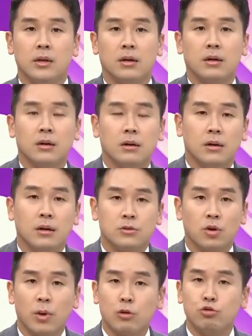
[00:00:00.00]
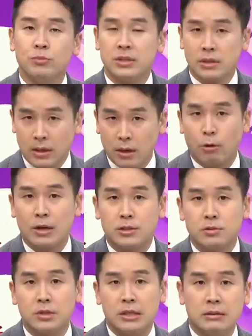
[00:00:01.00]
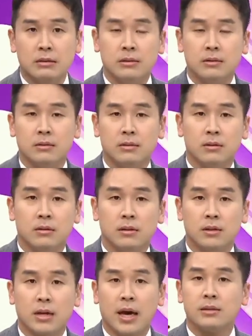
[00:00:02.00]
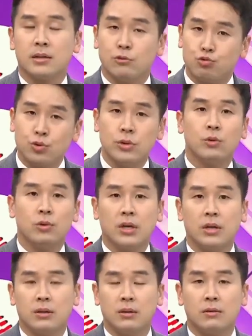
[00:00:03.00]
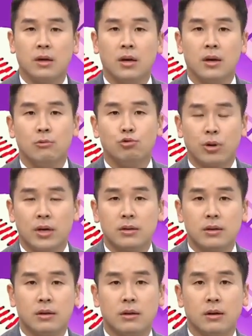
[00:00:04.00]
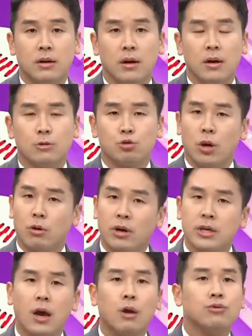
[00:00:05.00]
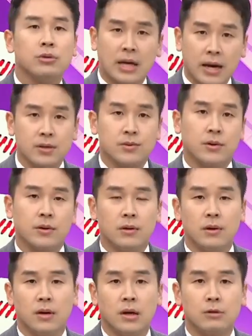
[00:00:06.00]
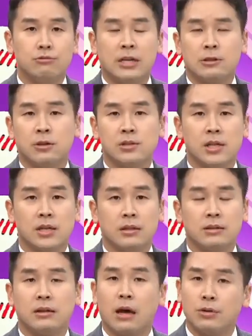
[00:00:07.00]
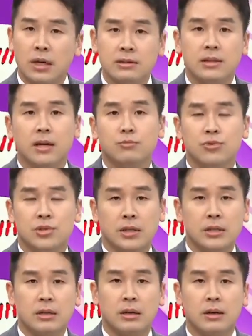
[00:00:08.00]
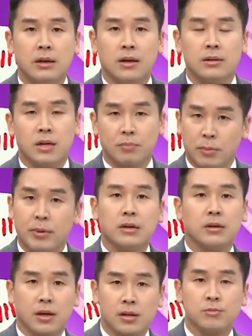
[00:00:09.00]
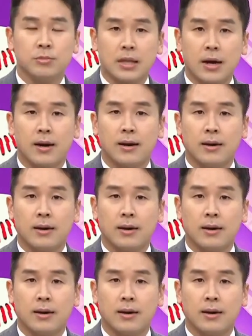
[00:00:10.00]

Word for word: 어, 정말 로 국민들에게 관심이 있는 그 행사의 주인공인 유해를 최고의 예우를 다해서 우리의 전사자들을 대우했느냐의 문제를 살펴봐야 할 것 같습니다.